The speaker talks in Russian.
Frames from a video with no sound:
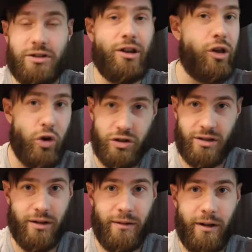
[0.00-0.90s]

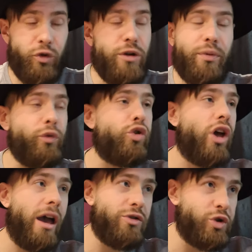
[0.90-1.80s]
Серьезно. Но ну, не
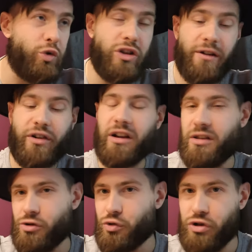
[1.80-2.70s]
получается у тебя в
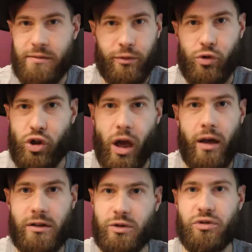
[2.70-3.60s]
критику и не
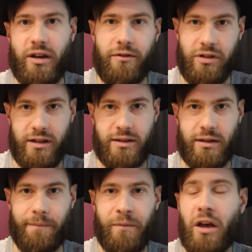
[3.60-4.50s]
получается у тебя в дисы.